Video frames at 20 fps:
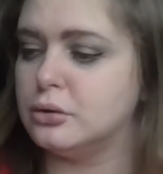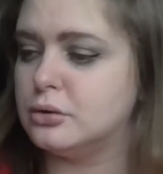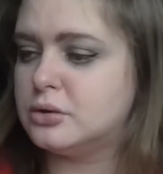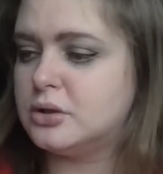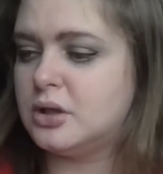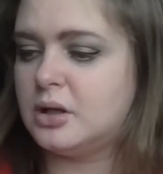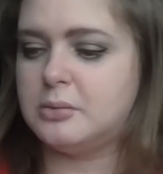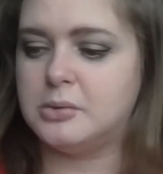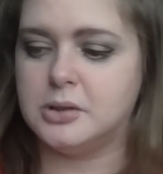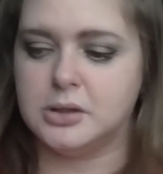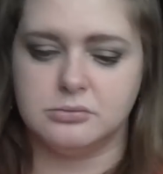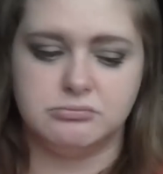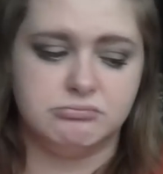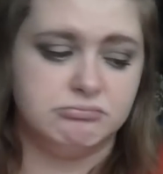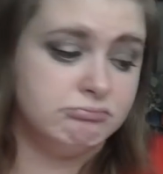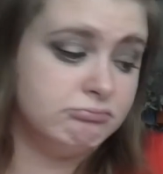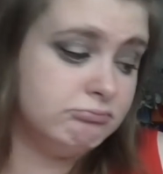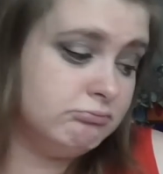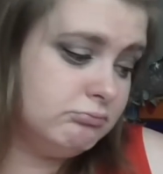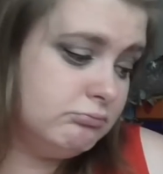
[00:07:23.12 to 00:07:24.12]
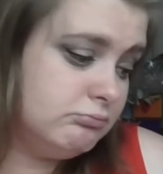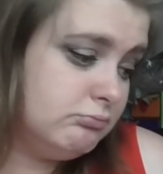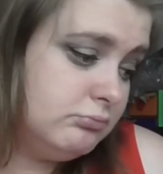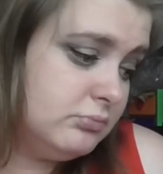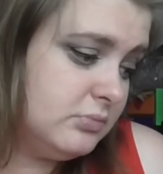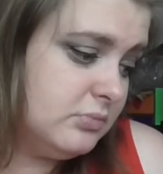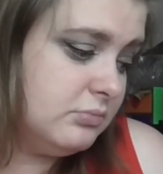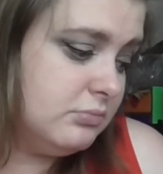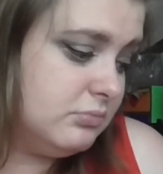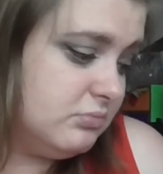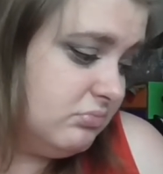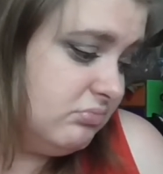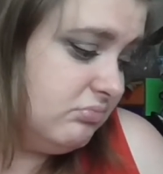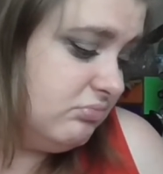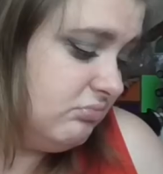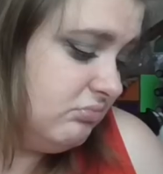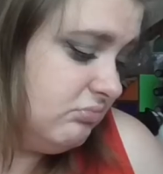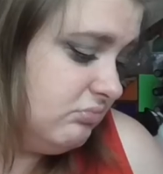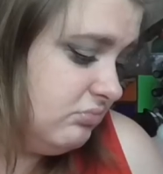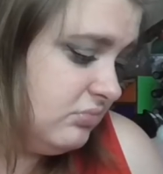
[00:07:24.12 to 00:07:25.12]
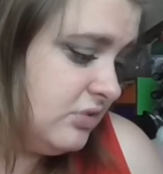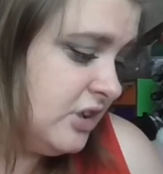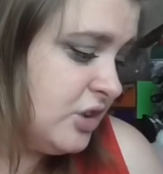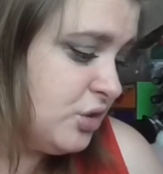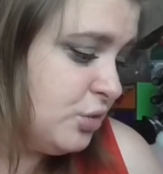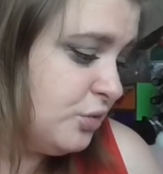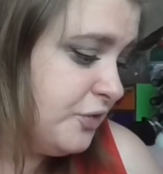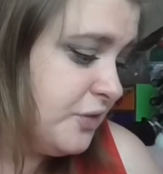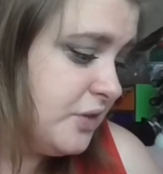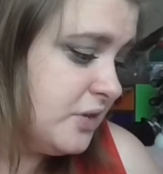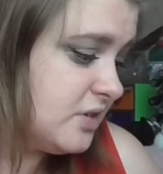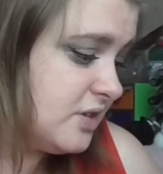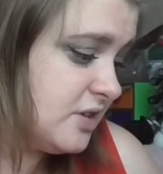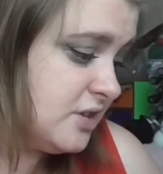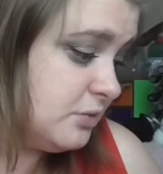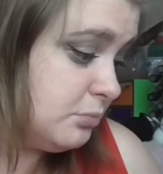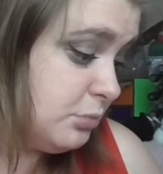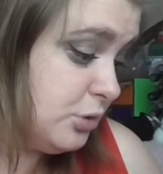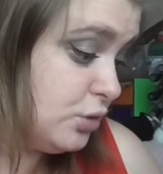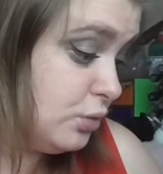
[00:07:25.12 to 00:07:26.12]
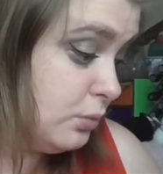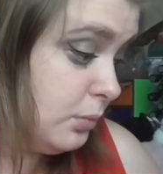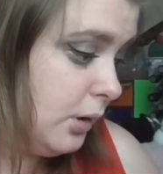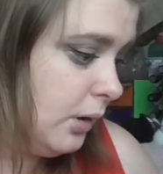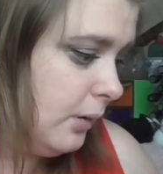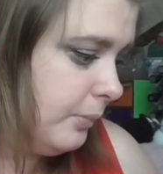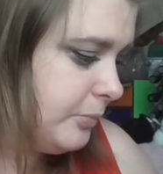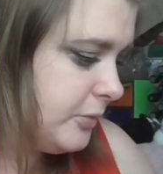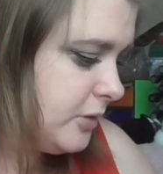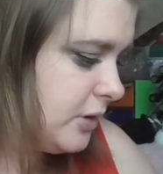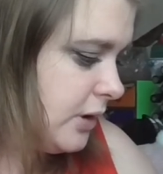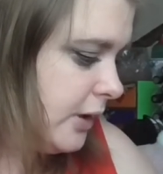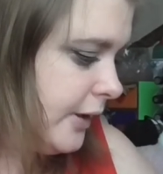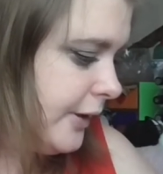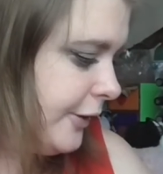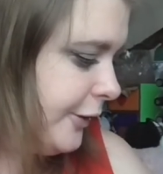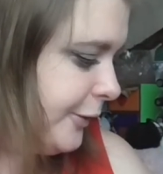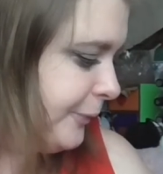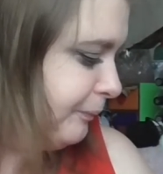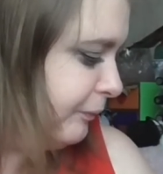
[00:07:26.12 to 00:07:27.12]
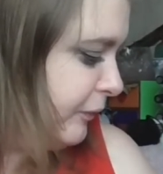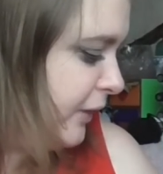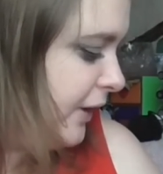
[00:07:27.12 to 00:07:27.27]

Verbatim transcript: konnte, aber der Duft interessiert mich überhaupt nicht, leider.